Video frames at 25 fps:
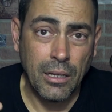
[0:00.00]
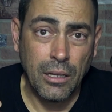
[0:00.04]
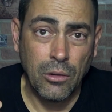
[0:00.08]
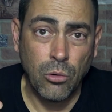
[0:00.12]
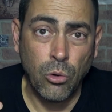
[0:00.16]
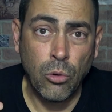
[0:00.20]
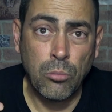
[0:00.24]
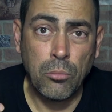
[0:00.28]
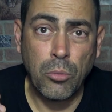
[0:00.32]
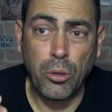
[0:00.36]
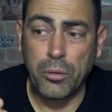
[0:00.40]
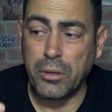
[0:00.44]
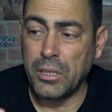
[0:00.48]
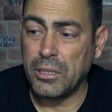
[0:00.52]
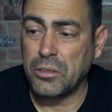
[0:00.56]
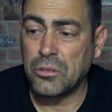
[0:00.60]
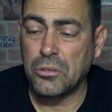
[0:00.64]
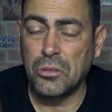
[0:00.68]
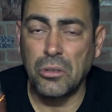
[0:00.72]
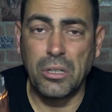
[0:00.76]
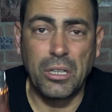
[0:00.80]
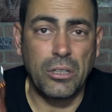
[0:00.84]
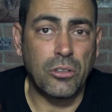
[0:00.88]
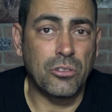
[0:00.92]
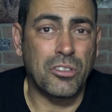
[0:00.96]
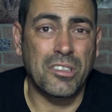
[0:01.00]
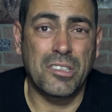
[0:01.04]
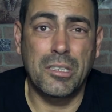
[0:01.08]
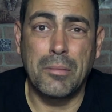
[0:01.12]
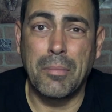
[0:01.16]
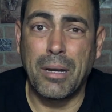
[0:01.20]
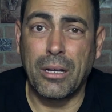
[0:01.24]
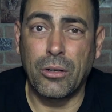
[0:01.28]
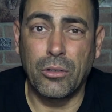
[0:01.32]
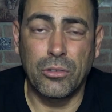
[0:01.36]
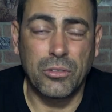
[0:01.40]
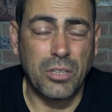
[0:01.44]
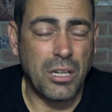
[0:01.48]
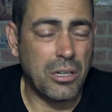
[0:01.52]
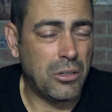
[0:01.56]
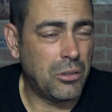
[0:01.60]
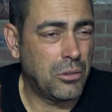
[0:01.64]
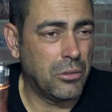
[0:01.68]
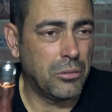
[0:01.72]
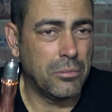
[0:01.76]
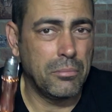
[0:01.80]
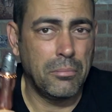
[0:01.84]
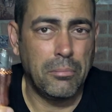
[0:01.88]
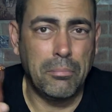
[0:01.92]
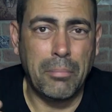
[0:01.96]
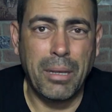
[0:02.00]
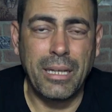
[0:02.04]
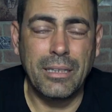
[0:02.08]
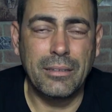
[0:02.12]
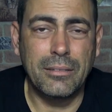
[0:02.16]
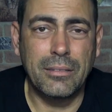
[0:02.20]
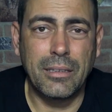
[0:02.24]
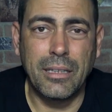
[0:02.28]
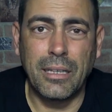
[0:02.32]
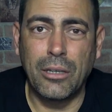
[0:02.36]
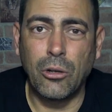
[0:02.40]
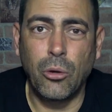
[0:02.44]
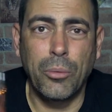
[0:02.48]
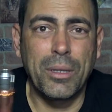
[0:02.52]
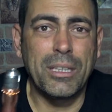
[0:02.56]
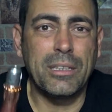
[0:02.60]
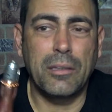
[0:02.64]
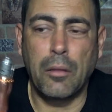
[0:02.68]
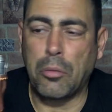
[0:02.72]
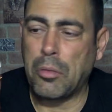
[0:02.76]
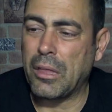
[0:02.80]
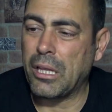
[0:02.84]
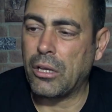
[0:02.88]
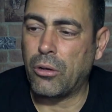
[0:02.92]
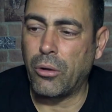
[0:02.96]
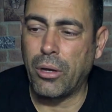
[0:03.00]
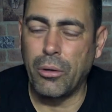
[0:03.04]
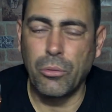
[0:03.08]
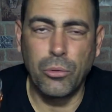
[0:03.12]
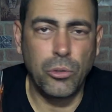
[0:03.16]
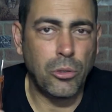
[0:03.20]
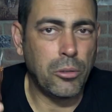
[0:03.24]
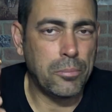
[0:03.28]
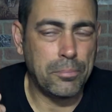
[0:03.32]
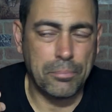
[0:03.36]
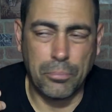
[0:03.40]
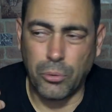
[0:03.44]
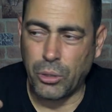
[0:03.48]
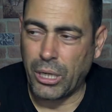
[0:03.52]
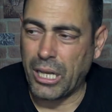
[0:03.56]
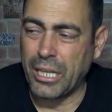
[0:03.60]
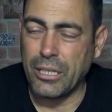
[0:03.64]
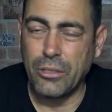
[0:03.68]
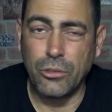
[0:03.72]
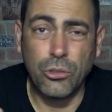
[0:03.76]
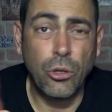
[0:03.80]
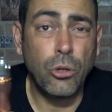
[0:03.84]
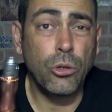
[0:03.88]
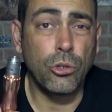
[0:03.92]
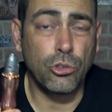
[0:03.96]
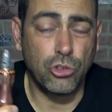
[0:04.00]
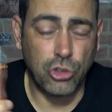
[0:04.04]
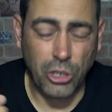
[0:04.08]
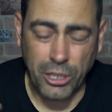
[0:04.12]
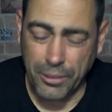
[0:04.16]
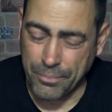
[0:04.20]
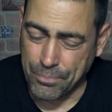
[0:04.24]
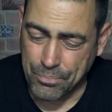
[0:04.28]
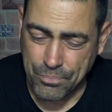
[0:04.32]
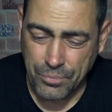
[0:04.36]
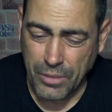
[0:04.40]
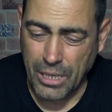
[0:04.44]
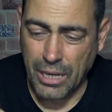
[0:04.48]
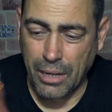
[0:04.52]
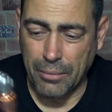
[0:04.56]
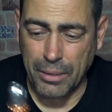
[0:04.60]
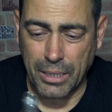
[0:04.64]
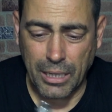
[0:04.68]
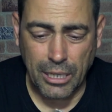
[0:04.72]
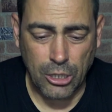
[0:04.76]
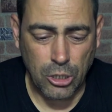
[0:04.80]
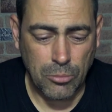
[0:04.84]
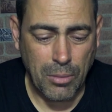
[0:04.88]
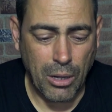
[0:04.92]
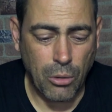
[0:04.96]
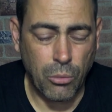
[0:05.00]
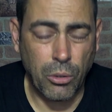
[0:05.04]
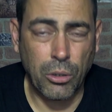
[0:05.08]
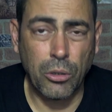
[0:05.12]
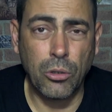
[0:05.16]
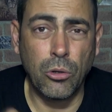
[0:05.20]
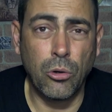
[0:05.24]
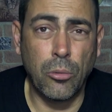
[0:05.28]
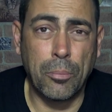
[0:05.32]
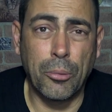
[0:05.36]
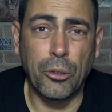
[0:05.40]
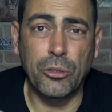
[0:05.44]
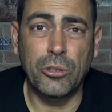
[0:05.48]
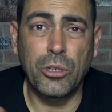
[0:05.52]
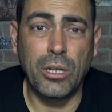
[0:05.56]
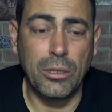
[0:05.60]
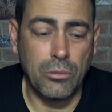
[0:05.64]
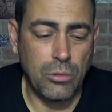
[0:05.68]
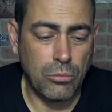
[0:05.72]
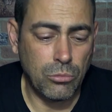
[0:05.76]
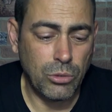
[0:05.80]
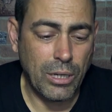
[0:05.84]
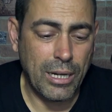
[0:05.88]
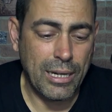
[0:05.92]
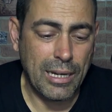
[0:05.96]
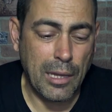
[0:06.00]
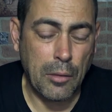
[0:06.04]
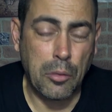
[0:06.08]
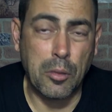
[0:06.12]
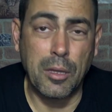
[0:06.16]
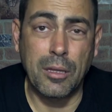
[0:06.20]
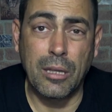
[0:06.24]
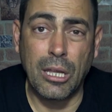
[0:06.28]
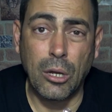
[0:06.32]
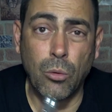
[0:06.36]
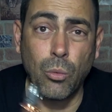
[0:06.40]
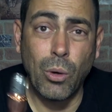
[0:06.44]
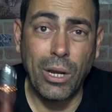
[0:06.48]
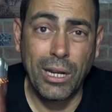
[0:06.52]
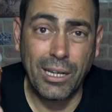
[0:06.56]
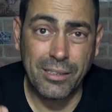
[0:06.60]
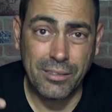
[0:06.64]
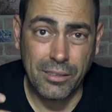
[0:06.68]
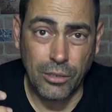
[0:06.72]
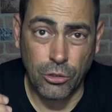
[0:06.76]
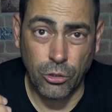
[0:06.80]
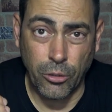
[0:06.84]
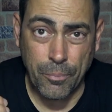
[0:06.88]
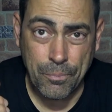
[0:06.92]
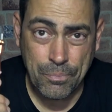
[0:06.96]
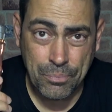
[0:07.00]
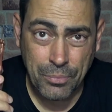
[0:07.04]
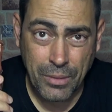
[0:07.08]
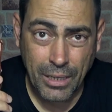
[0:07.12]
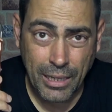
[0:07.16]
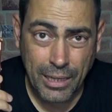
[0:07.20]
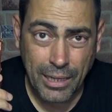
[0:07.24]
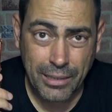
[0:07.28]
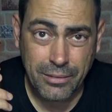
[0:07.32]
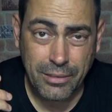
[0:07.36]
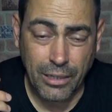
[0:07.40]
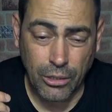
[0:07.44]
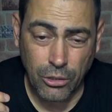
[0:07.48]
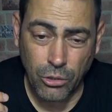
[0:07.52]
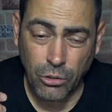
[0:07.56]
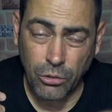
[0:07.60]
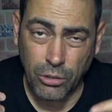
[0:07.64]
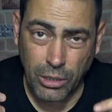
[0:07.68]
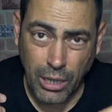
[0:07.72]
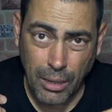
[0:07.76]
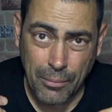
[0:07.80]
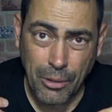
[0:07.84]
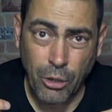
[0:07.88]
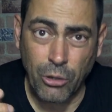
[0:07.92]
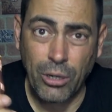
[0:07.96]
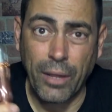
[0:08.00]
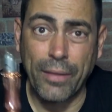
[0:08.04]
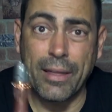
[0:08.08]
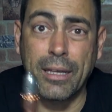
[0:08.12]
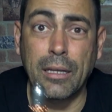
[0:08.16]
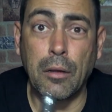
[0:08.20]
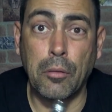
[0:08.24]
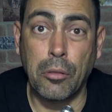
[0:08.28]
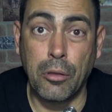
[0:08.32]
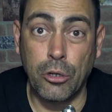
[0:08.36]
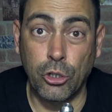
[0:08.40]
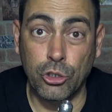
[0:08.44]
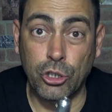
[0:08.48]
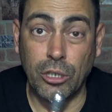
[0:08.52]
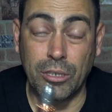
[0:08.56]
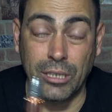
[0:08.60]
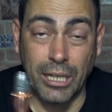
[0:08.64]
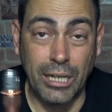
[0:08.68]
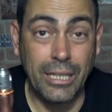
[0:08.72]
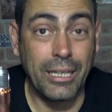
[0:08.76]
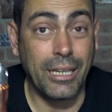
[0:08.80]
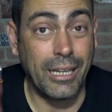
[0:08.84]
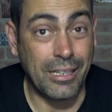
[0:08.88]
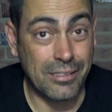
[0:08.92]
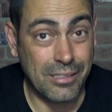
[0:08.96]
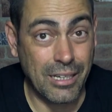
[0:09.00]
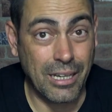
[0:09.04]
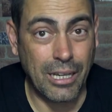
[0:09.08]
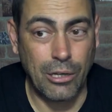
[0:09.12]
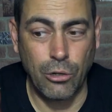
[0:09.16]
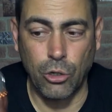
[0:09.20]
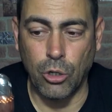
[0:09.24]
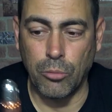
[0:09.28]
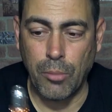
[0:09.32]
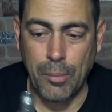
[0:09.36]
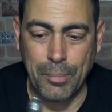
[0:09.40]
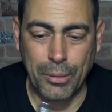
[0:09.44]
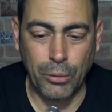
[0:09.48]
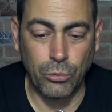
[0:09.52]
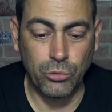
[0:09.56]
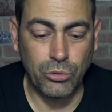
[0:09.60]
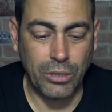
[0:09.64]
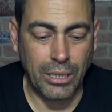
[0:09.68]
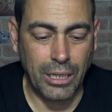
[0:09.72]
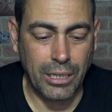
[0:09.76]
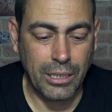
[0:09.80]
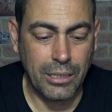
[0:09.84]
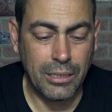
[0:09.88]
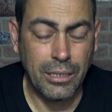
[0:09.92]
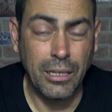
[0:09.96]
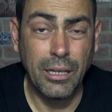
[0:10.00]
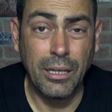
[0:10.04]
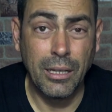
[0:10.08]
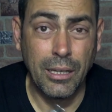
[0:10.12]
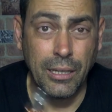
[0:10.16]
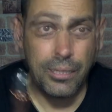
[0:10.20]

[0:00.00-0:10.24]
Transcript: Un mod de esto que no sé si me ha costado 20 o 25 euros, por ahí no lo sé, la verdad que no me acuerdo, os pondré un enlace de cuál ha sido este clon, abajo en la descripción lo tendréis, que sé que luego me preguntaréis